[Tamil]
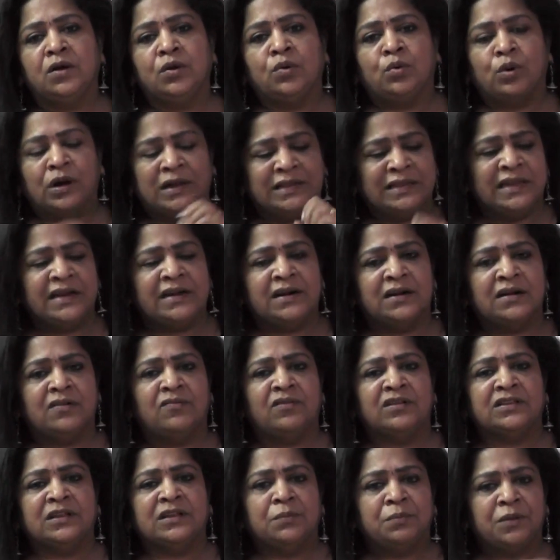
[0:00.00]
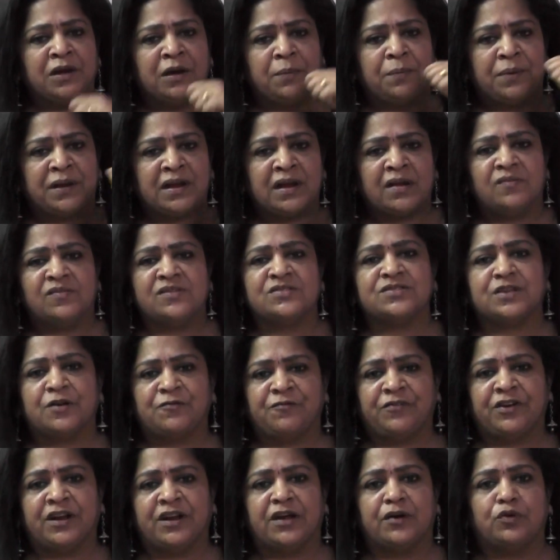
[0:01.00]
குழந்தைகள் வந்து மிகப்பெரிய அளவில்
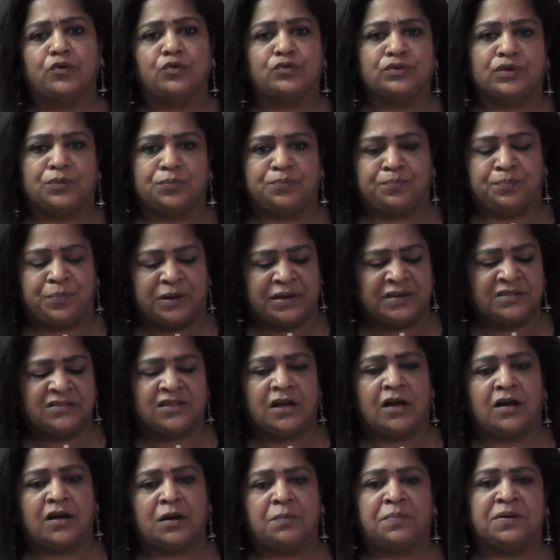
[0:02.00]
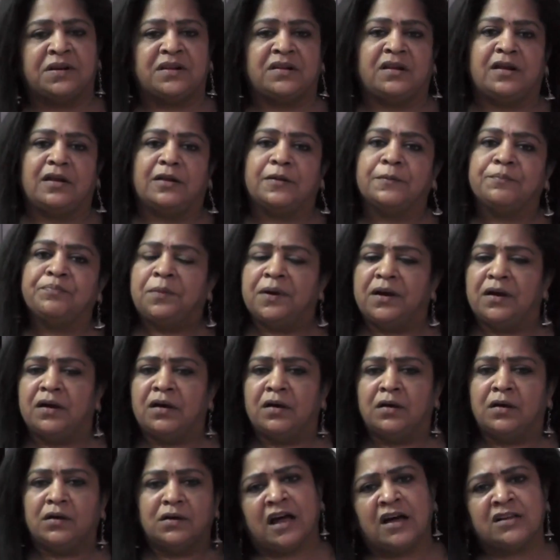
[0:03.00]
சஃபர் ஆகும் இந்த பெண் தாக்கப்படுறதுனால இப்போ
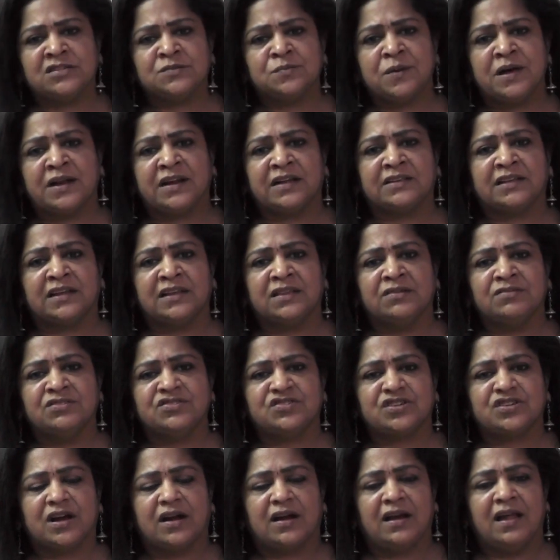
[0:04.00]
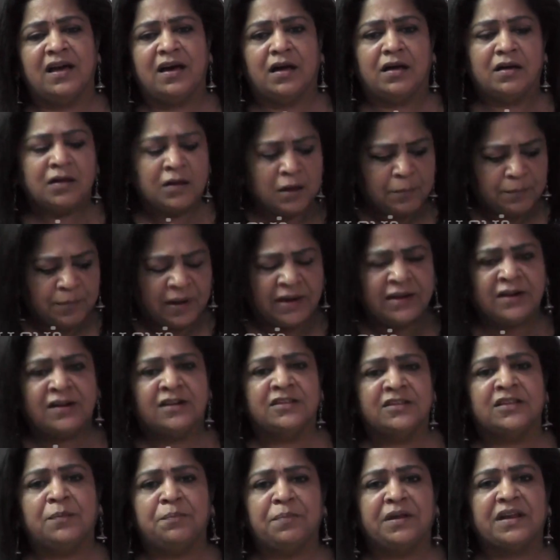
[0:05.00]
டாஸ்மார்க்கை திறந்து வச்சுட்டாங்களா
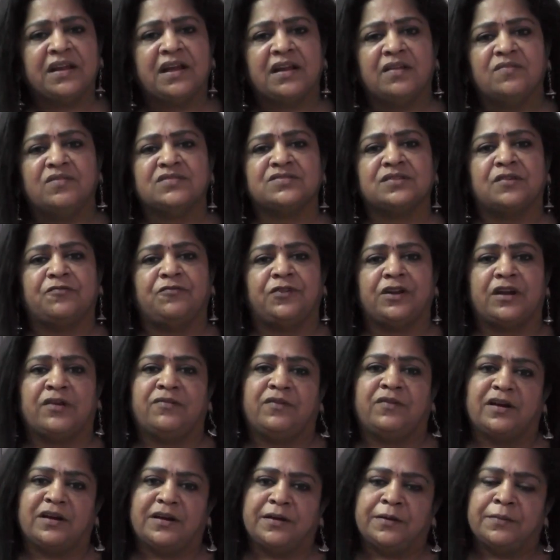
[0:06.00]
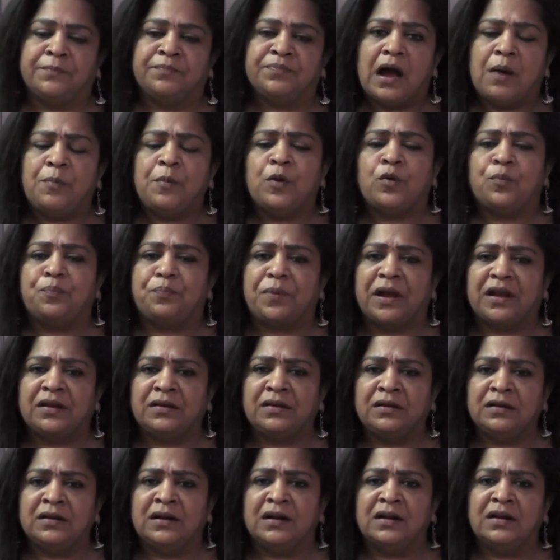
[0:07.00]
பெண்கள் தான் பெரிய அளவில் சஃபர் ஆவாங்க அப்போ
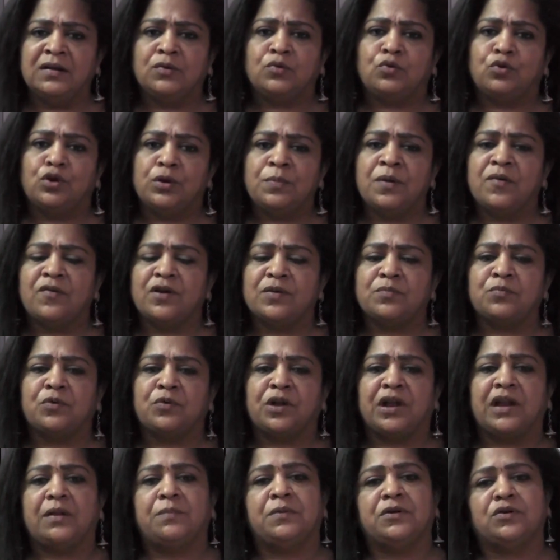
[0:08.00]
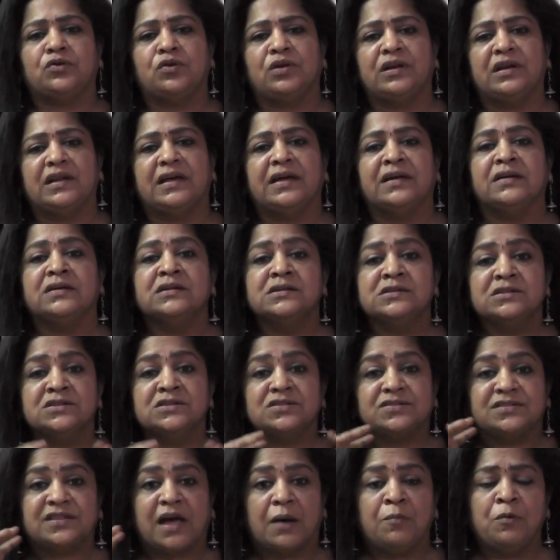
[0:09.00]
பெண்கள் குடும்ப வன்முறையில் மட்டும் இல்லை
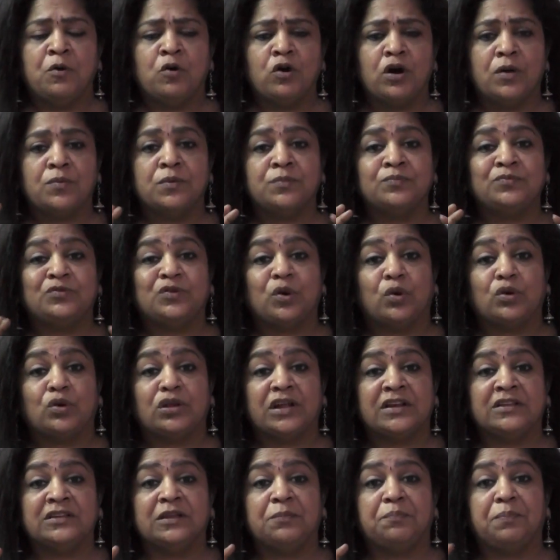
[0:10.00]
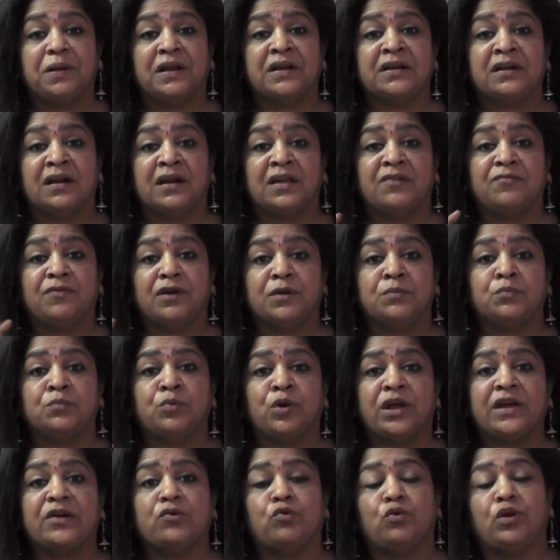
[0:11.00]
சமூகமும் தொடர்ந்து பெண்களை
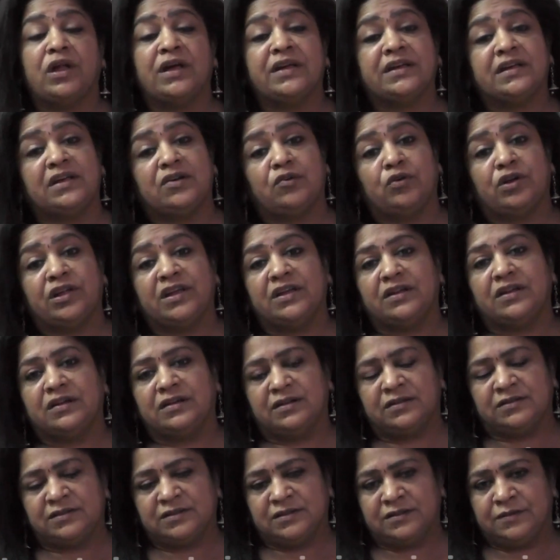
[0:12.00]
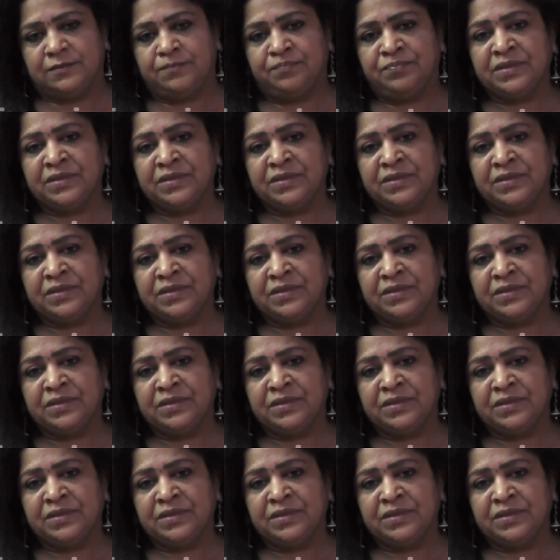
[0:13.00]
வன்முறைக்கு உள்ளாக்கி கொண்டே இருக்கிறது